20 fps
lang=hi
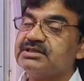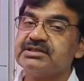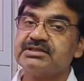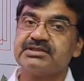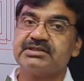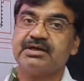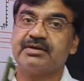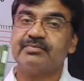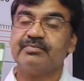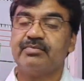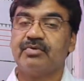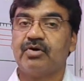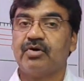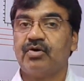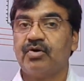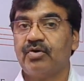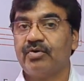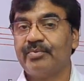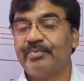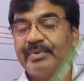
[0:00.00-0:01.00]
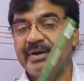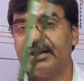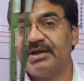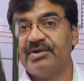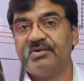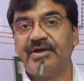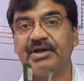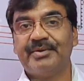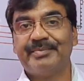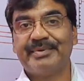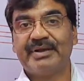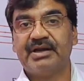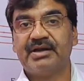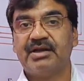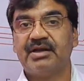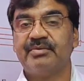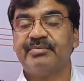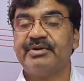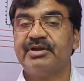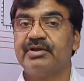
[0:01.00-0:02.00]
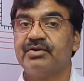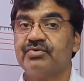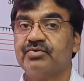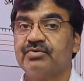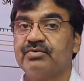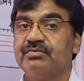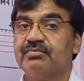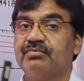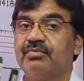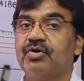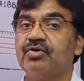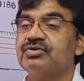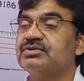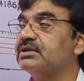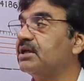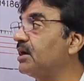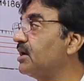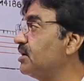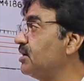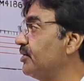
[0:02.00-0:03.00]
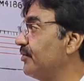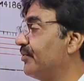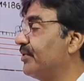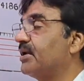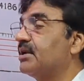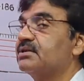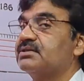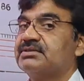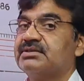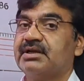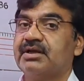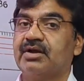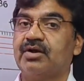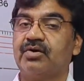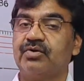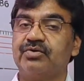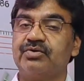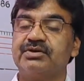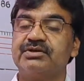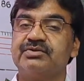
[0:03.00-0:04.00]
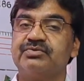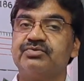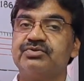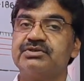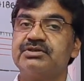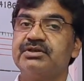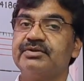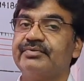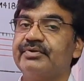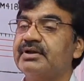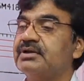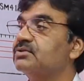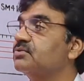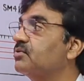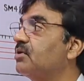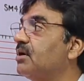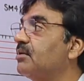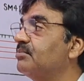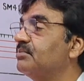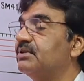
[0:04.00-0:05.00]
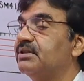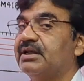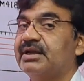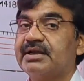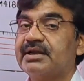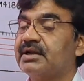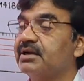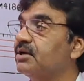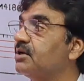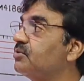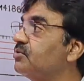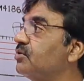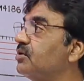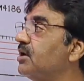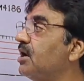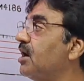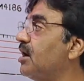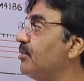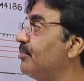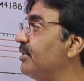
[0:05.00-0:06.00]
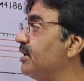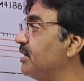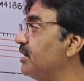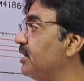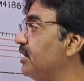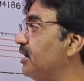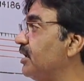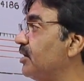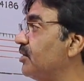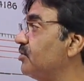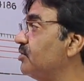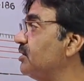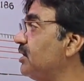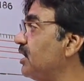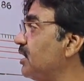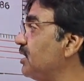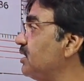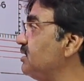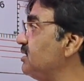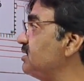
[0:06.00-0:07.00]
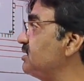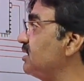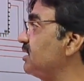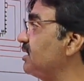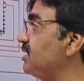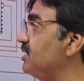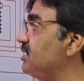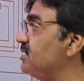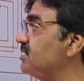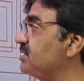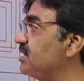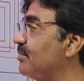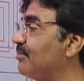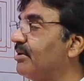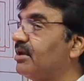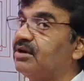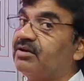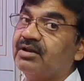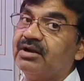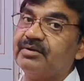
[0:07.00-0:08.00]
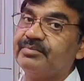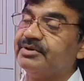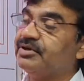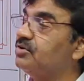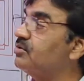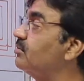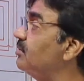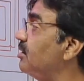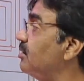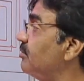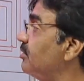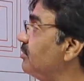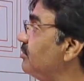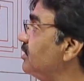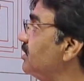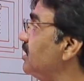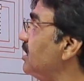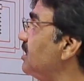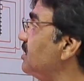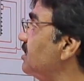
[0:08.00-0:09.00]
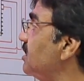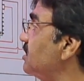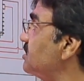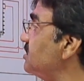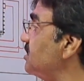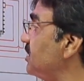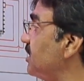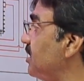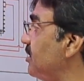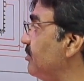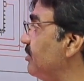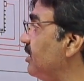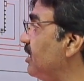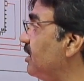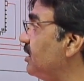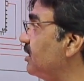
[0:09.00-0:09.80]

सिस्टम और पहले वाले पैनल में बहुत सारे डिफरेंस हैं और उस डिफरेंस को आप देखेंगे तो यहाँ पे क्लियर हो जाएगा जैसे कि इसके पहले वाले वीडियो में हमने बताया था सी के